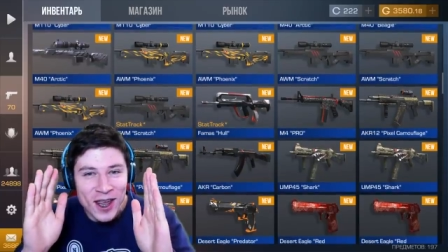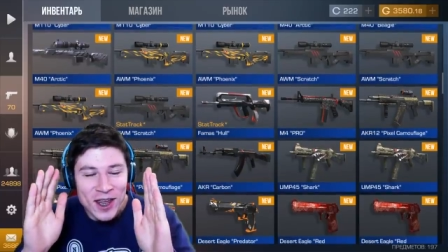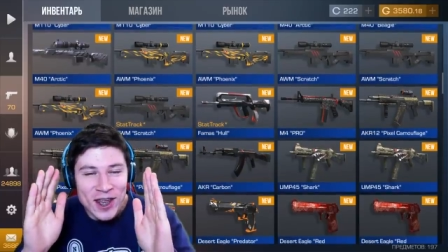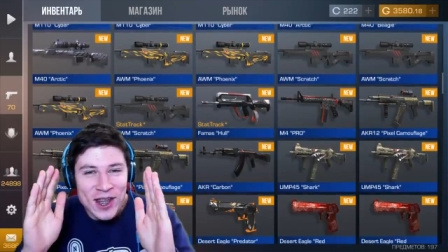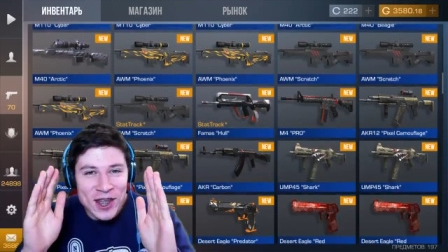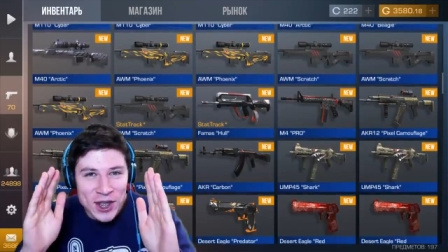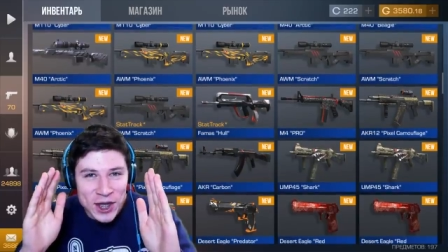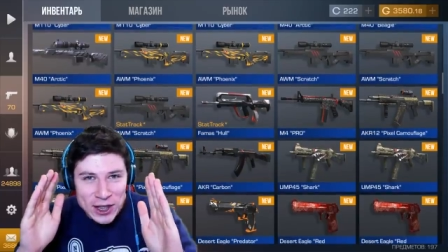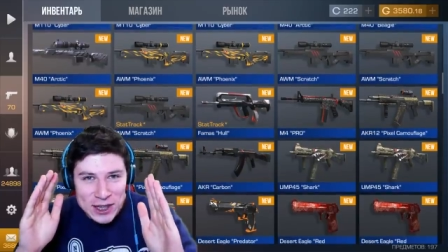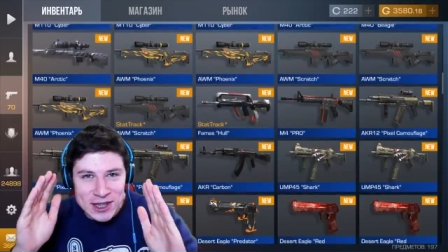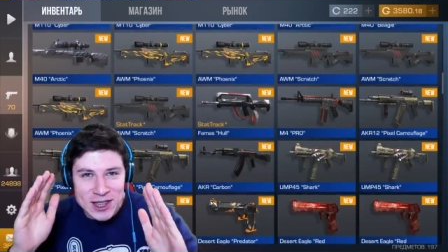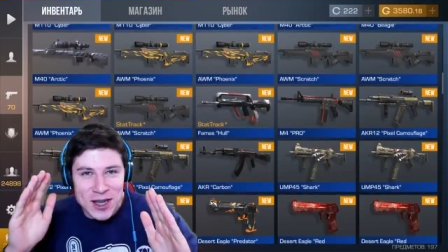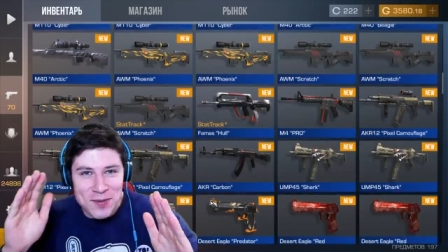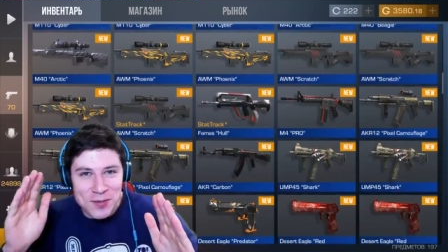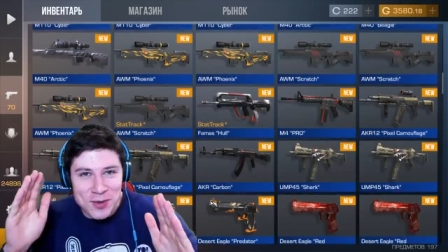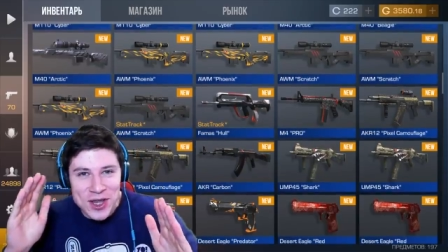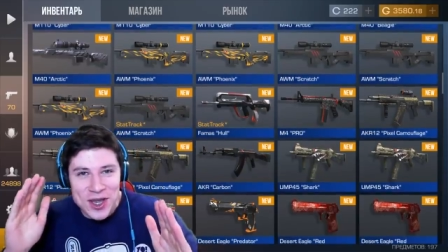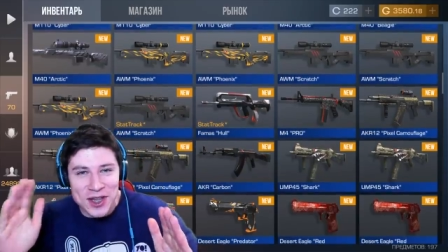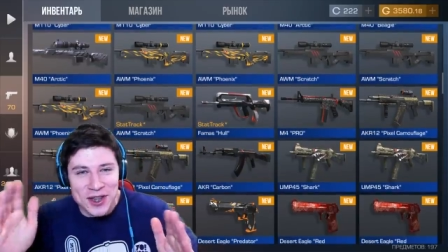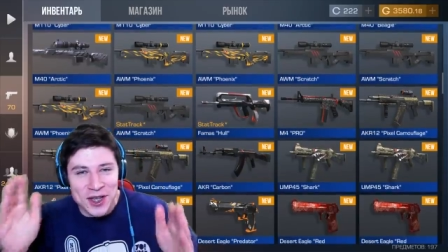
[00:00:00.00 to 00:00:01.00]
И если
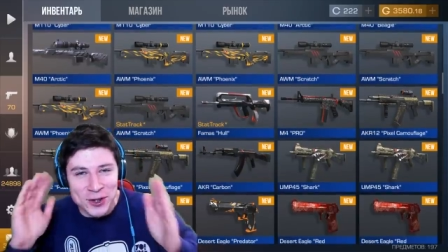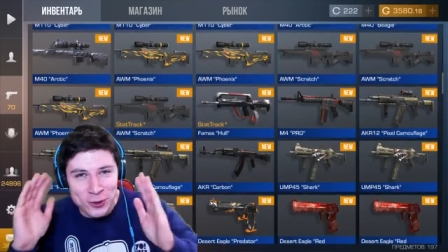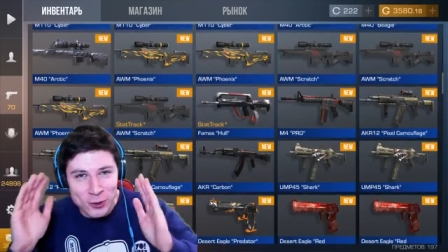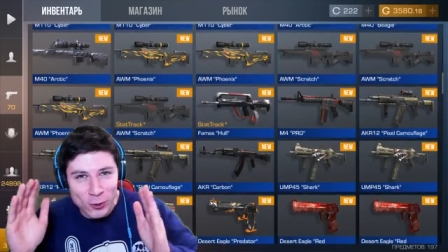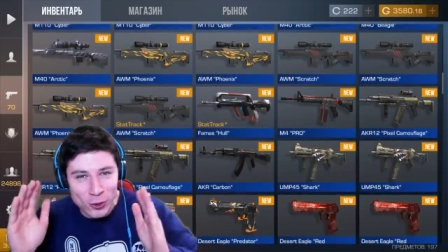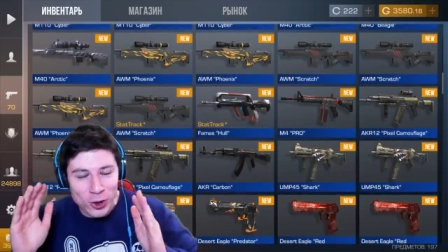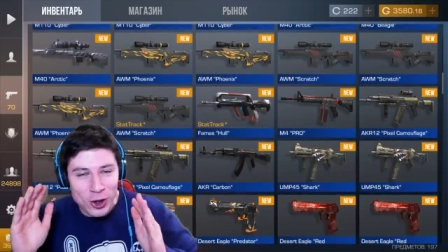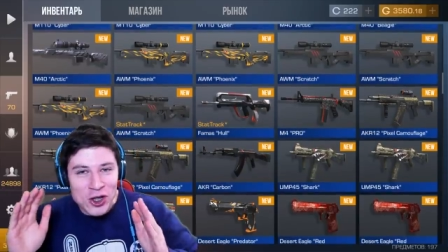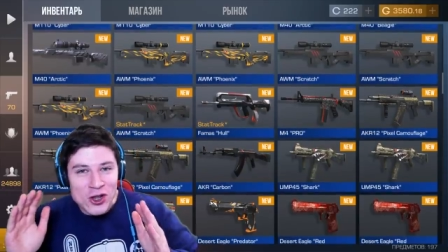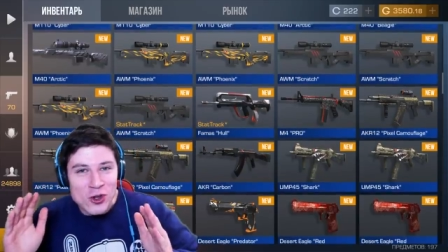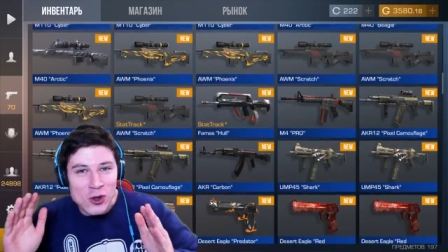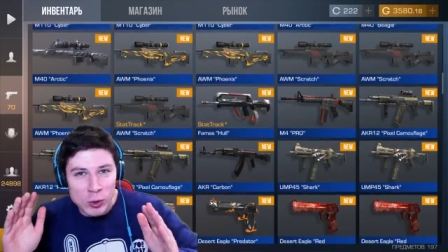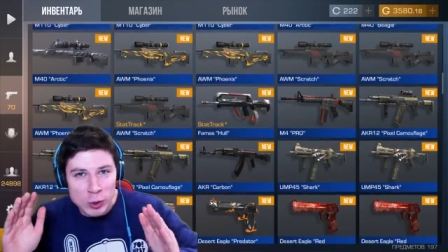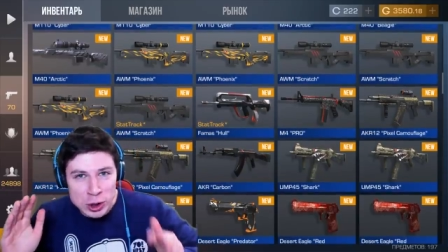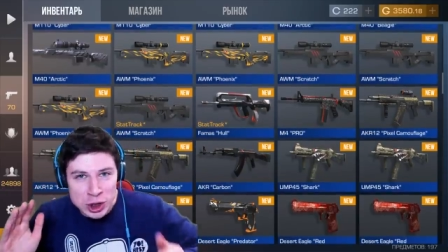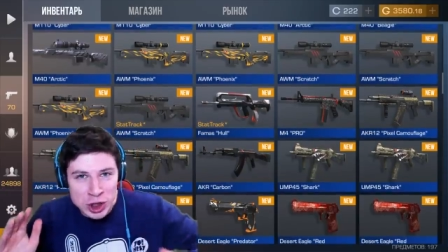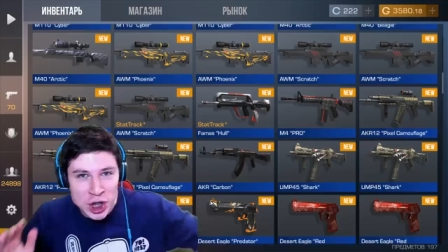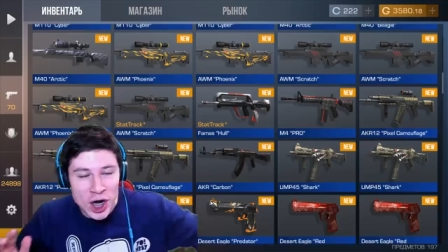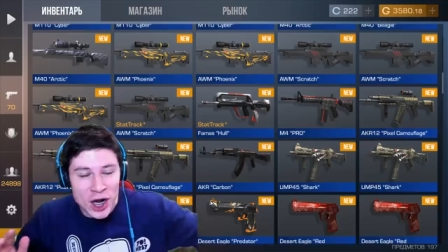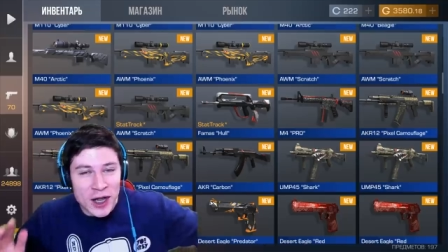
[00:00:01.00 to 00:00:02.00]
мне дадут, то
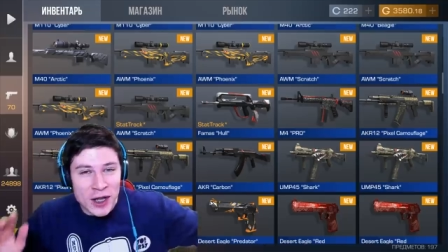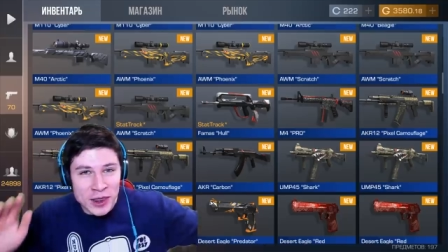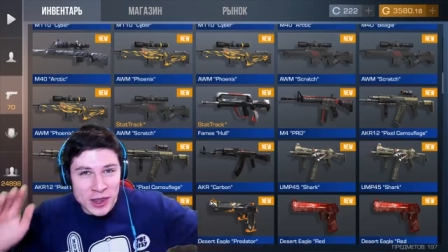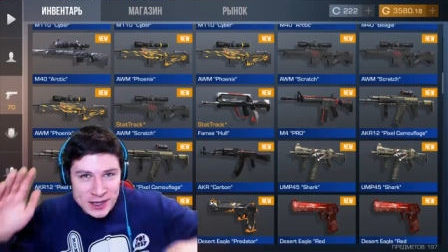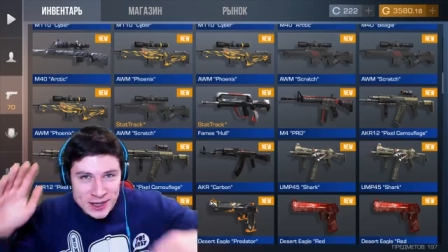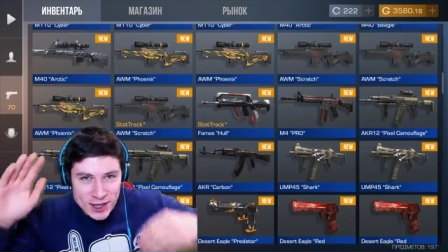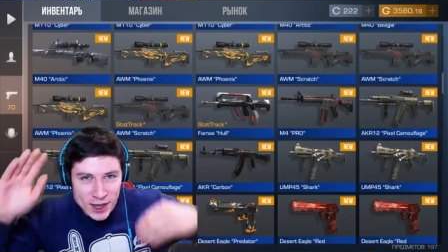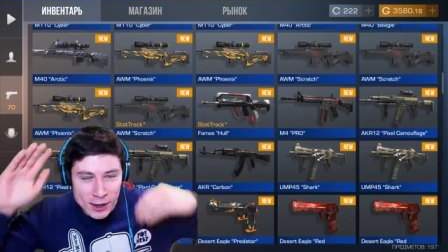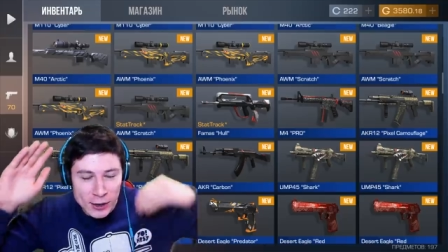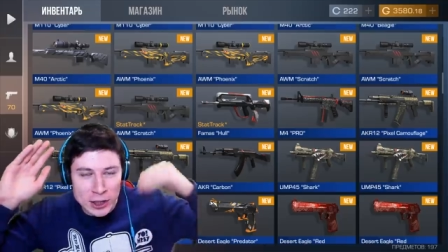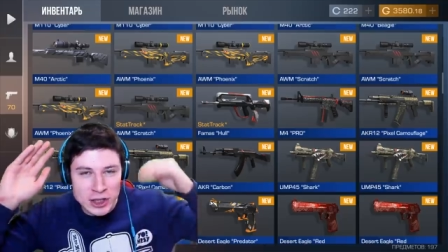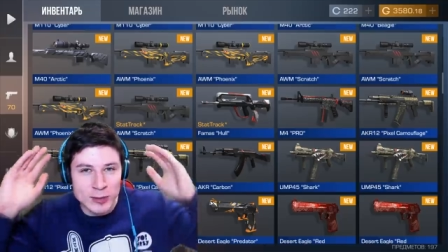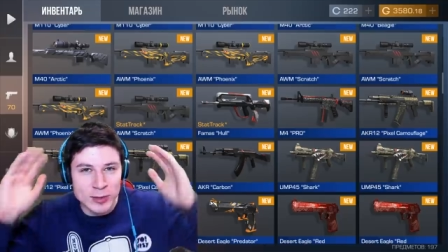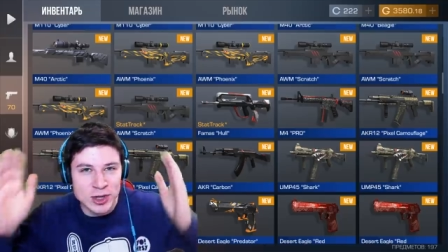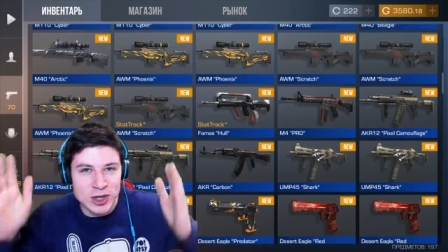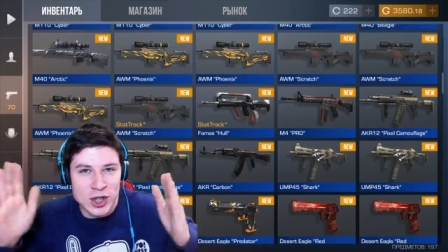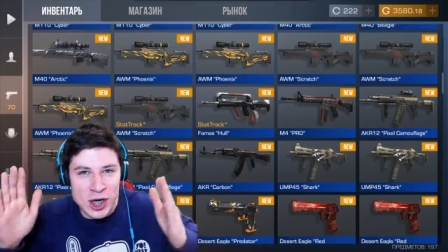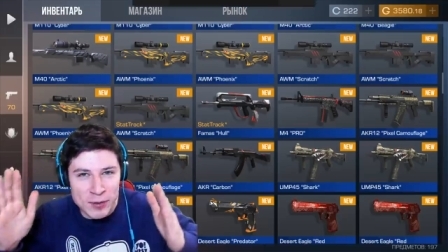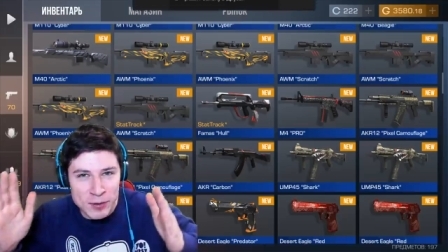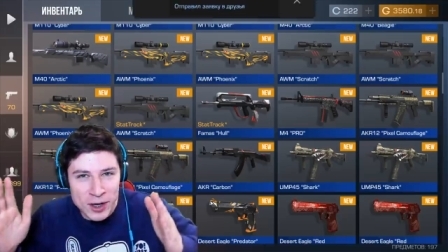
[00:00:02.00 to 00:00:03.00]
уже на следующем
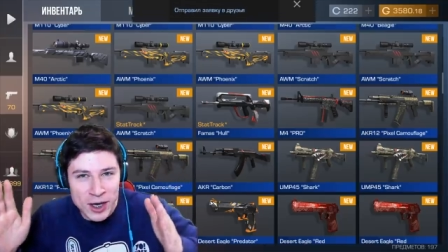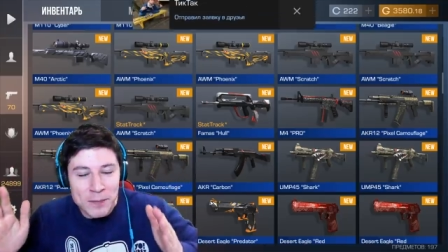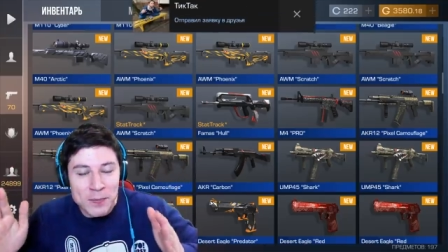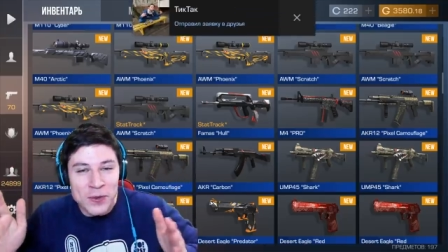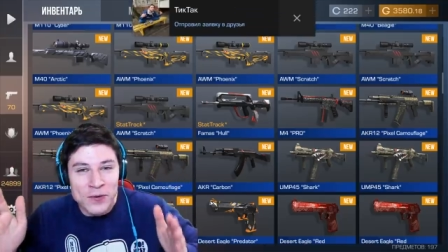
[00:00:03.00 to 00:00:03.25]
стриме,